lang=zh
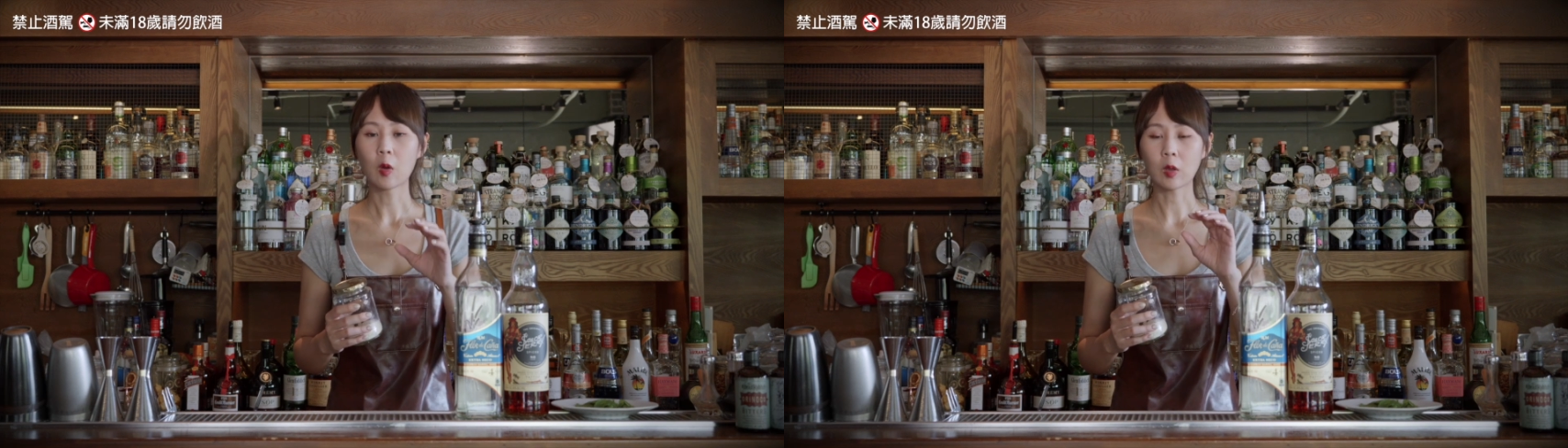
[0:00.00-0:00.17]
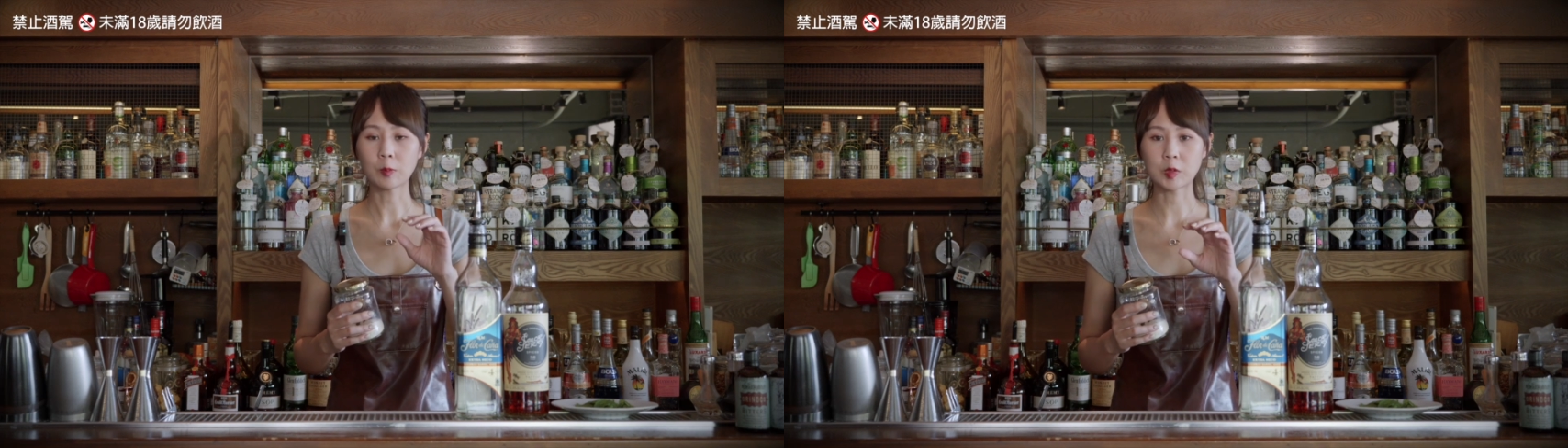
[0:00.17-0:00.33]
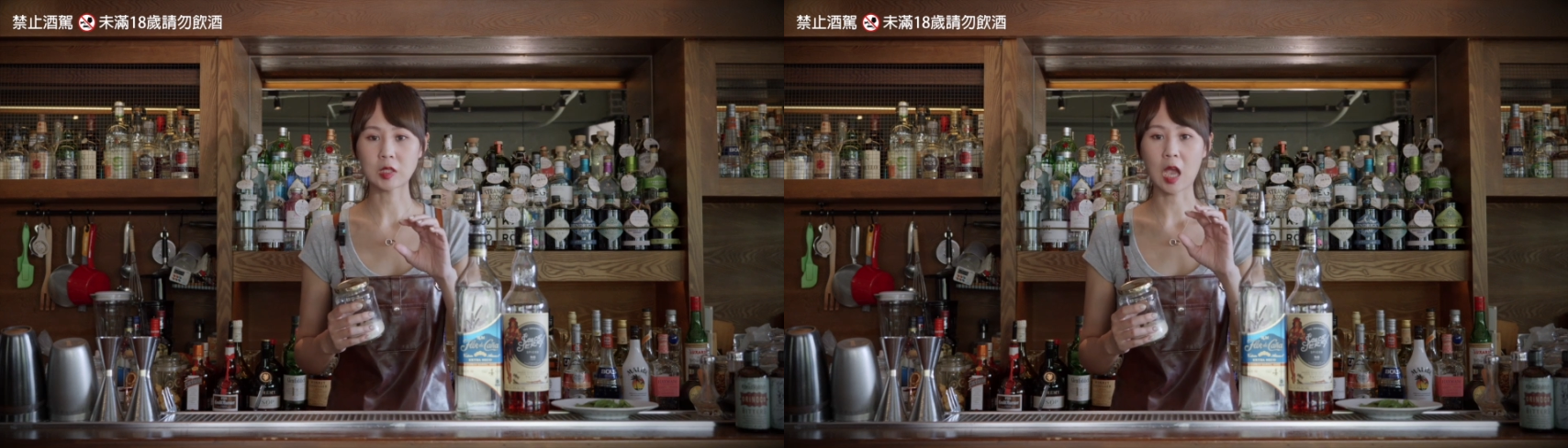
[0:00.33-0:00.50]

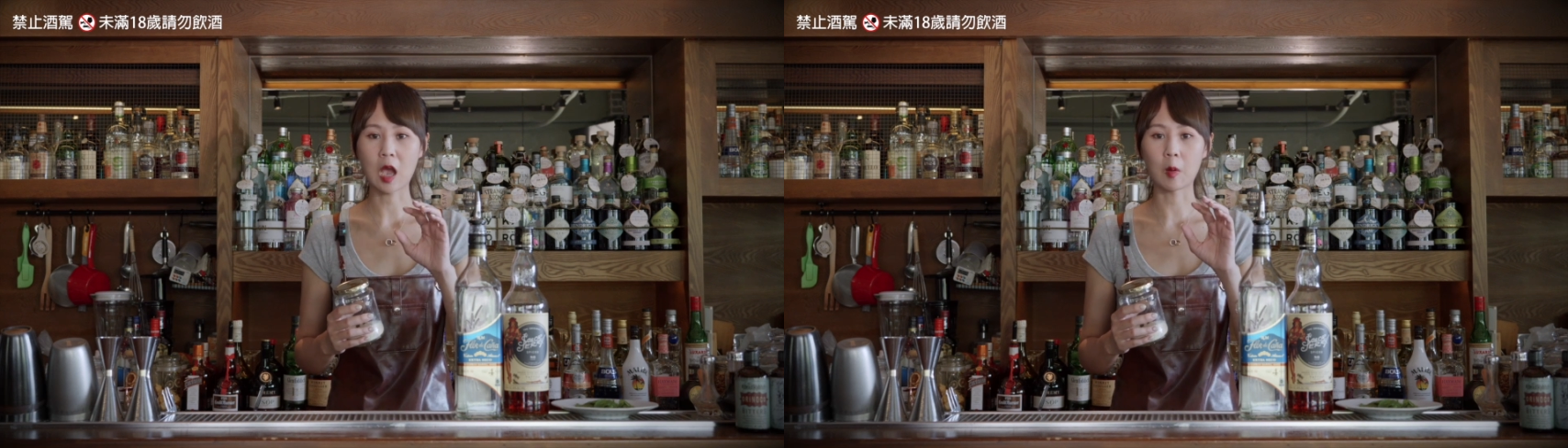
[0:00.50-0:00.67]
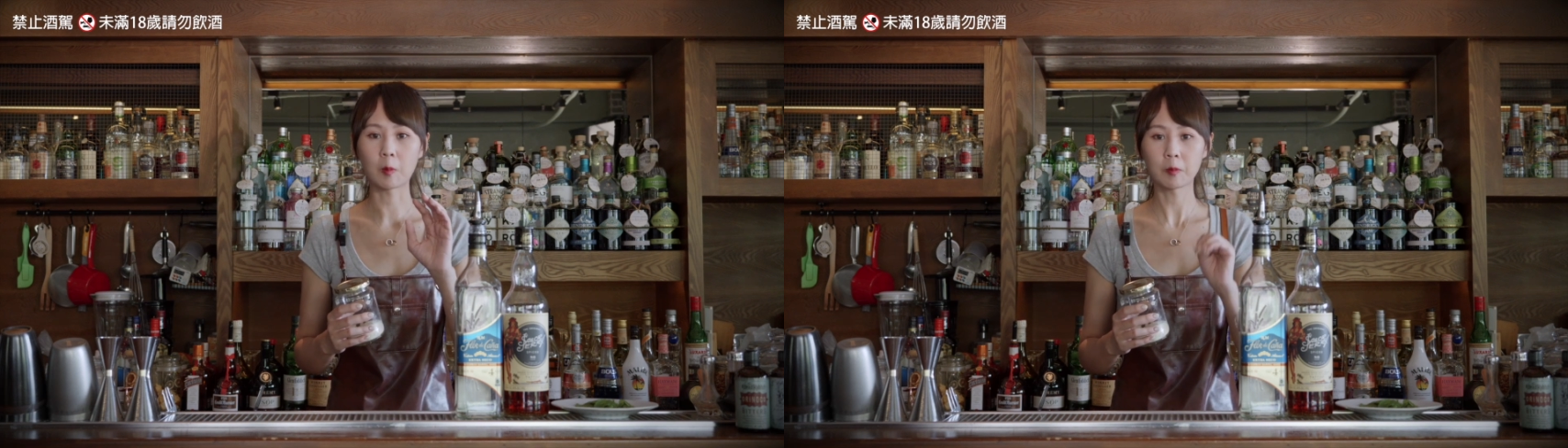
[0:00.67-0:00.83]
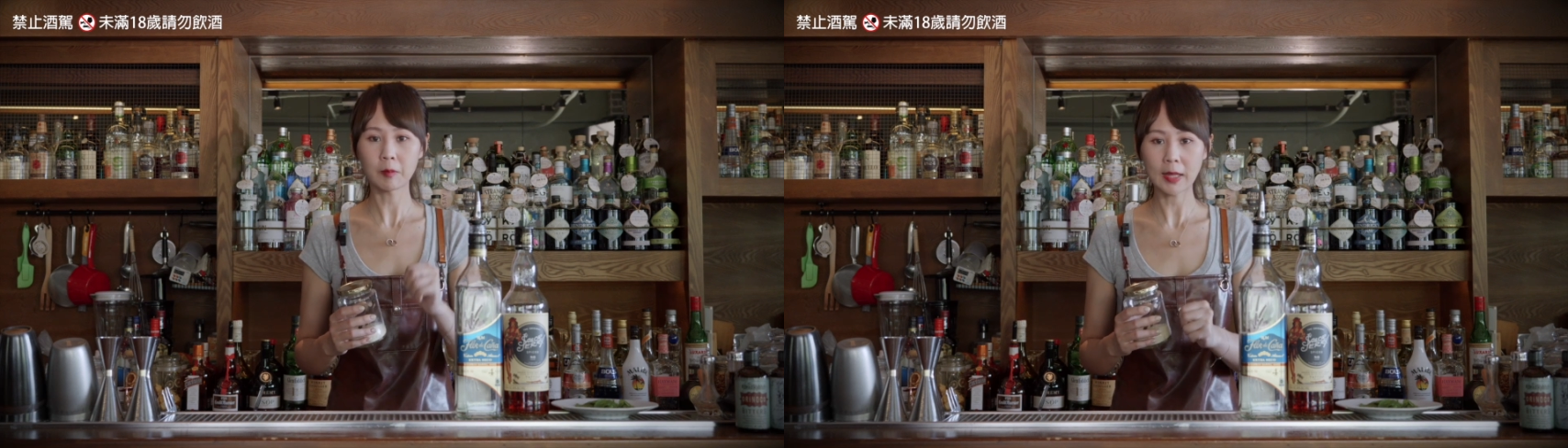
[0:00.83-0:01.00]
会比
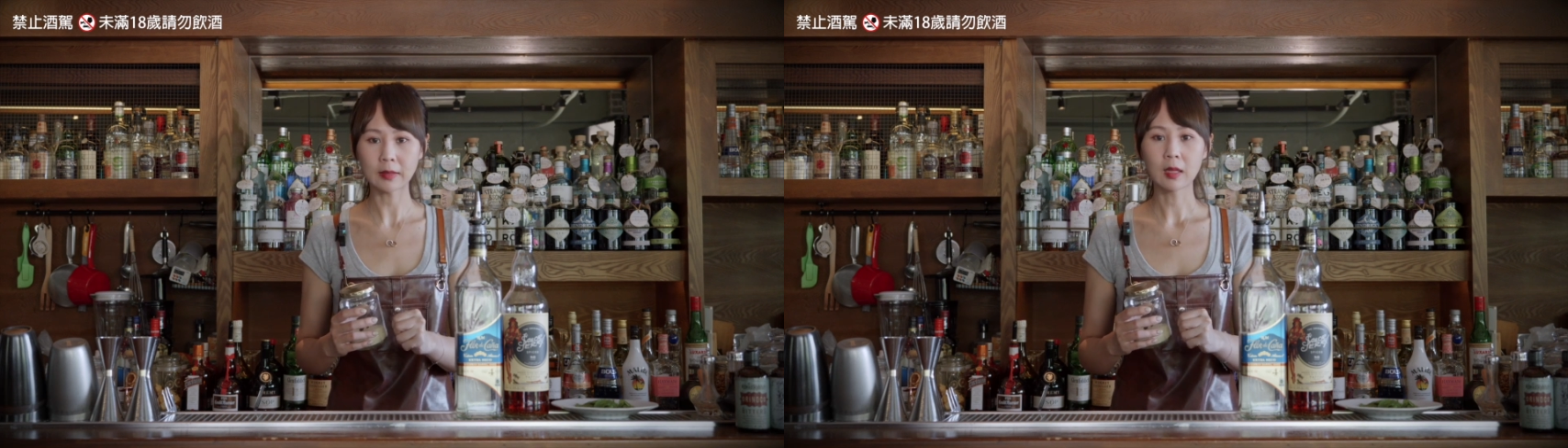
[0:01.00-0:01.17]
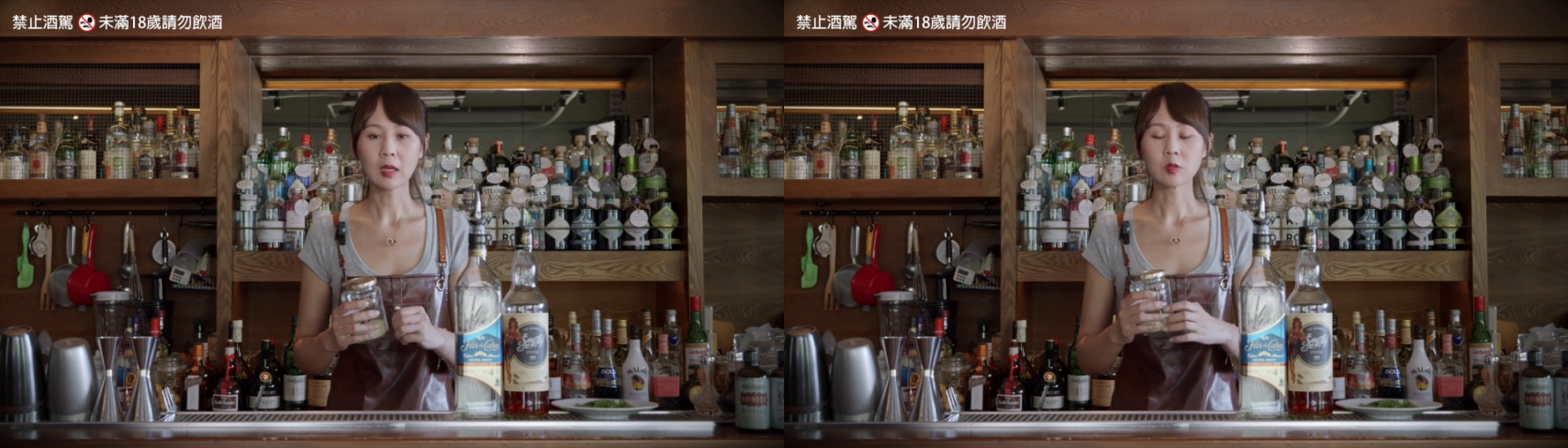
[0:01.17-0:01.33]
较慢。